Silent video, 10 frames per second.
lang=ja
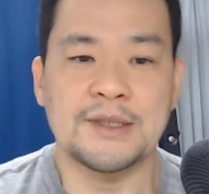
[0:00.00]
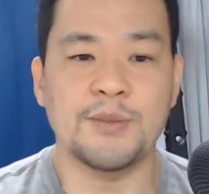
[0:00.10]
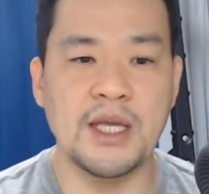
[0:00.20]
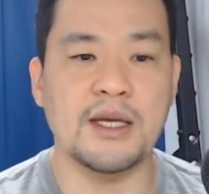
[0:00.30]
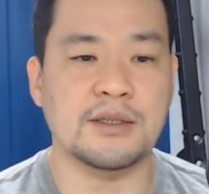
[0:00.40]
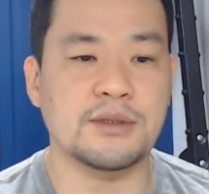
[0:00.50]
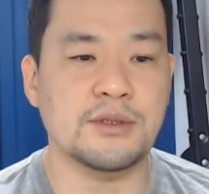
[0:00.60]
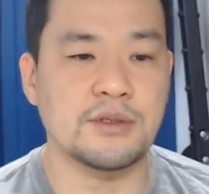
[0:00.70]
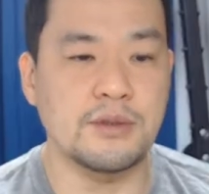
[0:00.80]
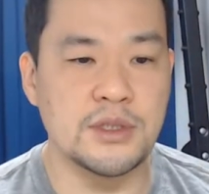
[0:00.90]
で、
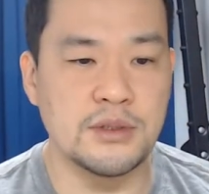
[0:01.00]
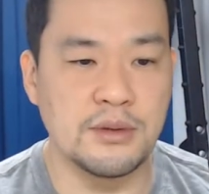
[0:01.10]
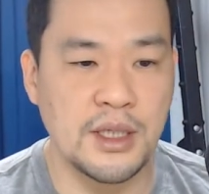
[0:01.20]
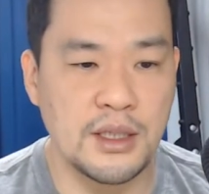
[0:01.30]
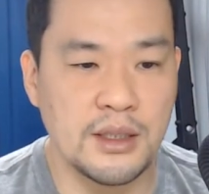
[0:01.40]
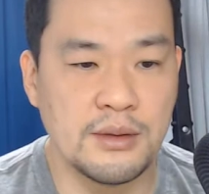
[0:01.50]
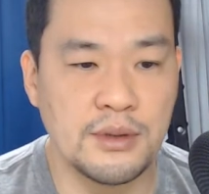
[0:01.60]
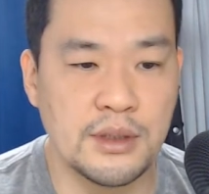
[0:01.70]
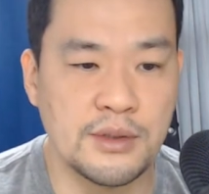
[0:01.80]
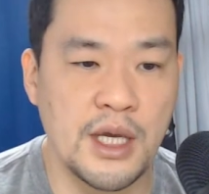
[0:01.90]
そうするとね、色、
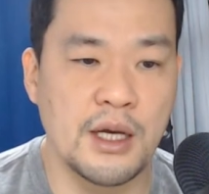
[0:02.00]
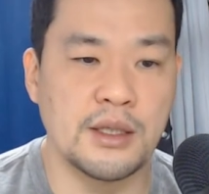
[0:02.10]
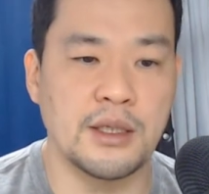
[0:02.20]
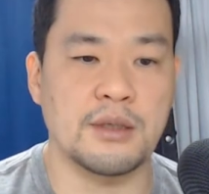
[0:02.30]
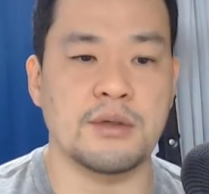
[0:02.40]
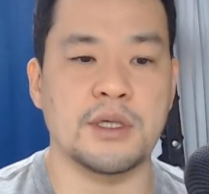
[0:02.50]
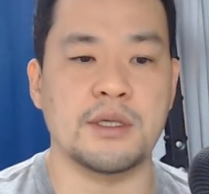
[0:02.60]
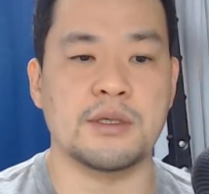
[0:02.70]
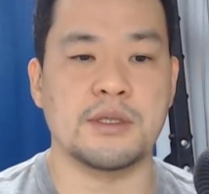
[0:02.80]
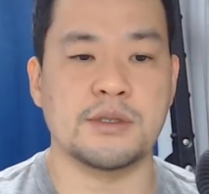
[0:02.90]
浮き上がってくる
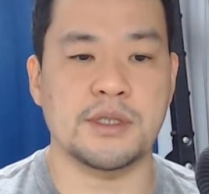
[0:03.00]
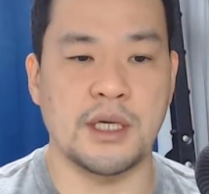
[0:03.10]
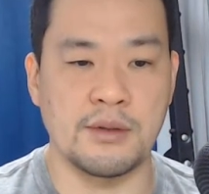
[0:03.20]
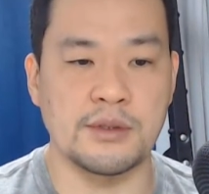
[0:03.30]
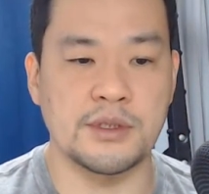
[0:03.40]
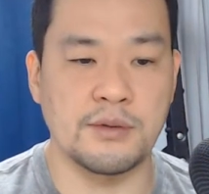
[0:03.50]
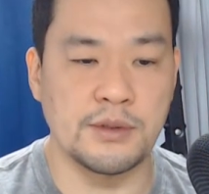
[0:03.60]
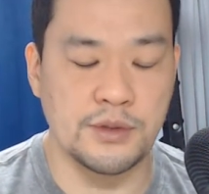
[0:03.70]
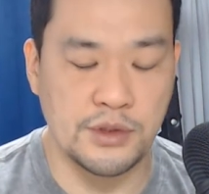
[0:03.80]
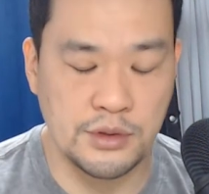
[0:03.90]
いくつかのすご
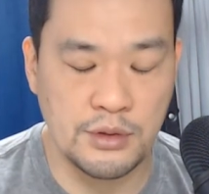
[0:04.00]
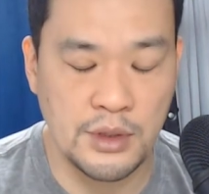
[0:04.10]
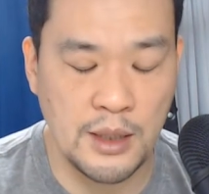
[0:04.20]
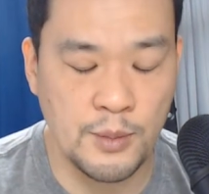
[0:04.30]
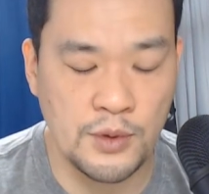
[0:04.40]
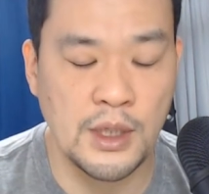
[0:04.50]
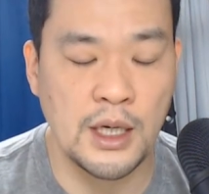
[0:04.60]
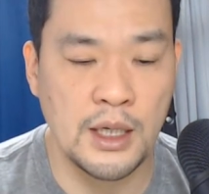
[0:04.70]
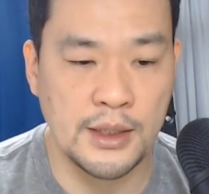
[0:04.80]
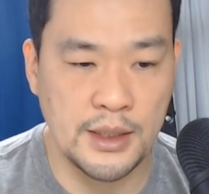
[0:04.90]
く重要なもの
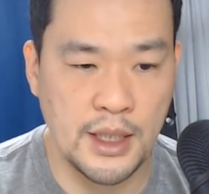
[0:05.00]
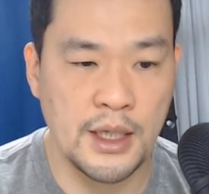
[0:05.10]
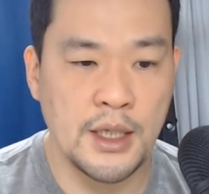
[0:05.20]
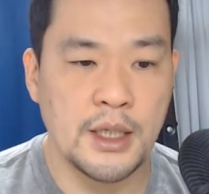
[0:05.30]
があって、